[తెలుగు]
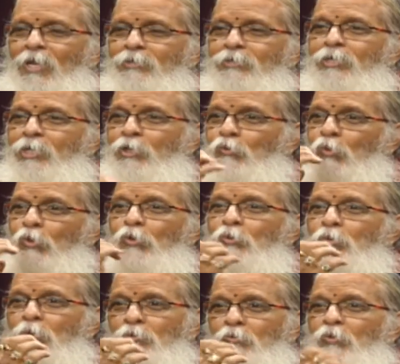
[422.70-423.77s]
అందుకనే గోల్డ్
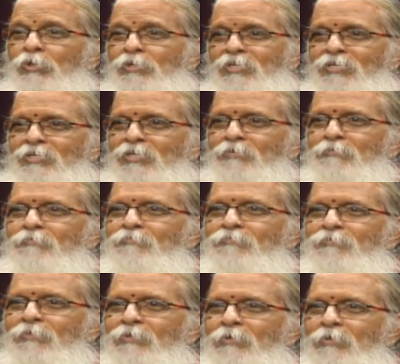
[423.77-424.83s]
కొరకూడదంటారు
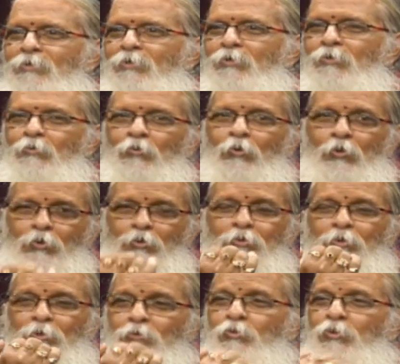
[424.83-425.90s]
గోల్డ్
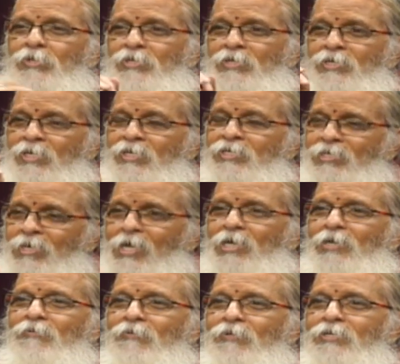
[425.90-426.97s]
కొరకూడదనడానికి
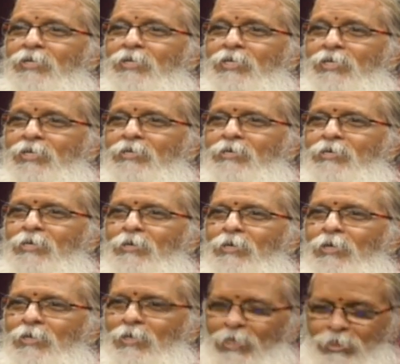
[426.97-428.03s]
కారణం ఏంటంటే
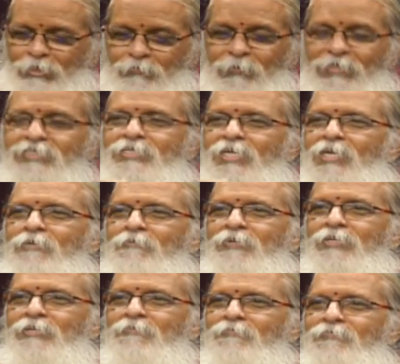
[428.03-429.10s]
లక్ష్మీ స్థానం
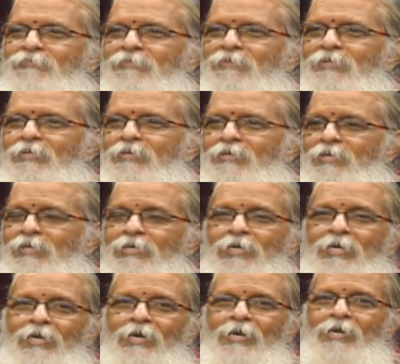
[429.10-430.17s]
అది కనుక
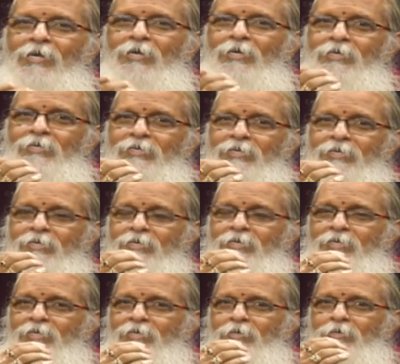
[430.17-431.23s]
ఈ
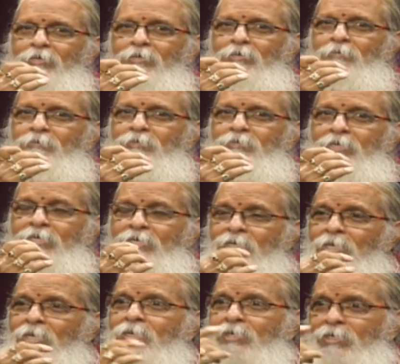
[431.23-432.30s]

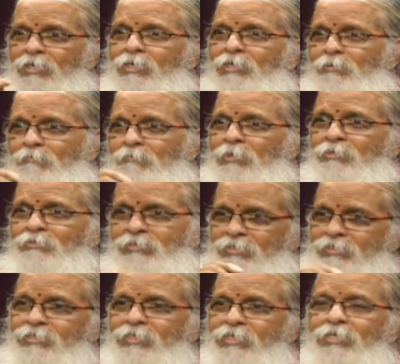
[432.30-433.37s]
ఎంగిలి కనుక మనం
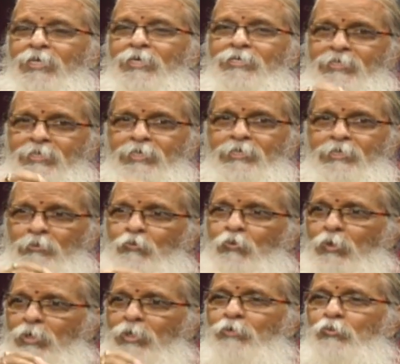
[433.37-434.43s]
చేసినట్లయితే ఈ
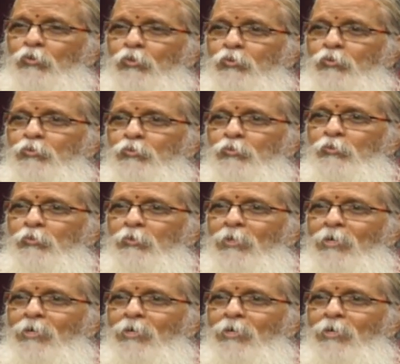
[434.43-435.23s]
గోళ్ళను కొరుకుతూ